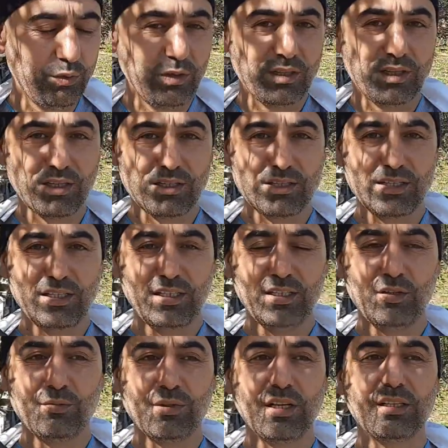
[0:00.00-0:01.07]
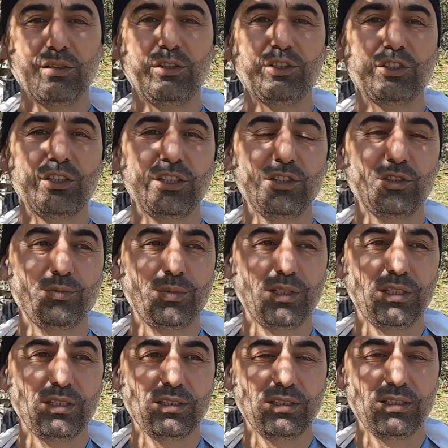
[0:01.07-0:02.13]
اول تغذيه نحن اليوم 23
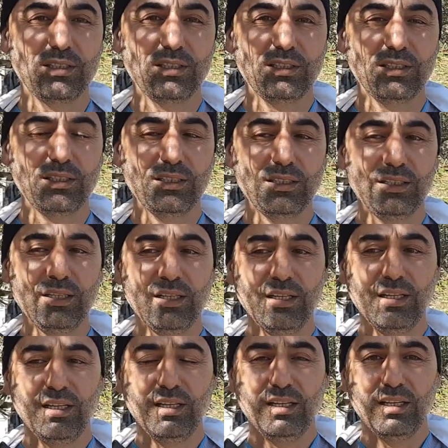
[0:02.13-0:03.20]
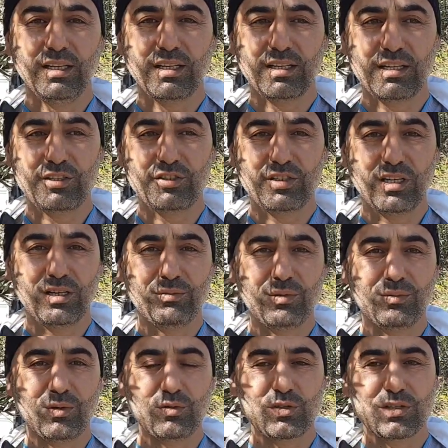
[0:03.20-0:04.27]
شباط آه، خرجنا
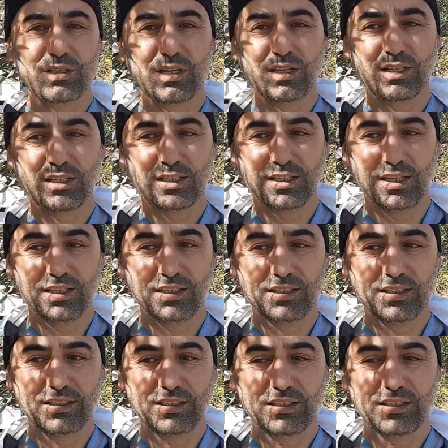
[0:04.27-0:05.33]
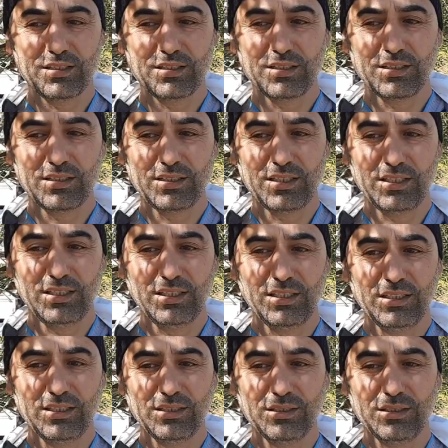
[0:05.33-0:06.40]
من موجة صقيع كانت كثير آه،
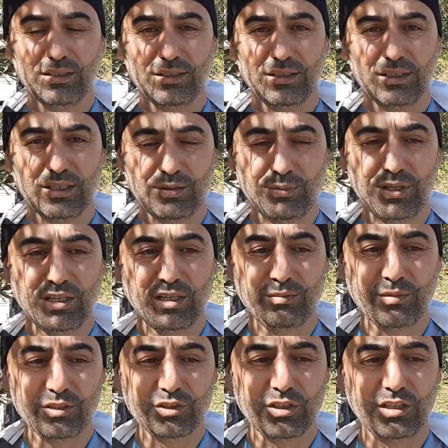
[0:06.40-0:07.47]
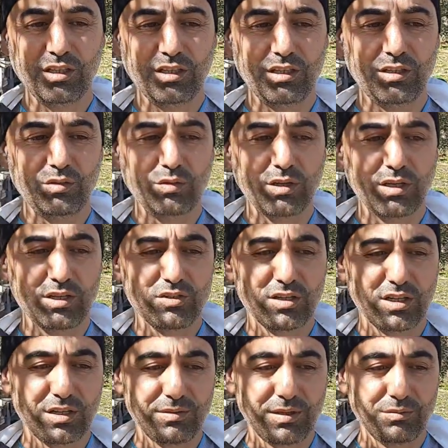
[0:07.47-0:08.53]
يعني آه، كبيرة ما شاء الله
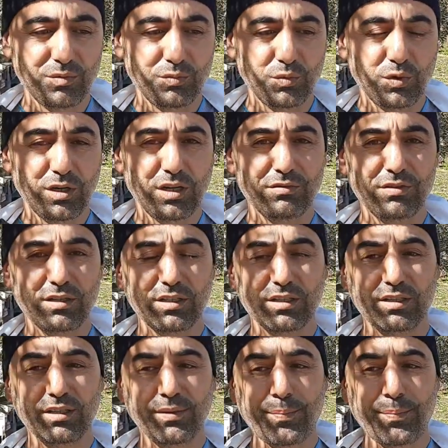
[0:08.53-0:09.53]
وخرجنا كمان من منخفض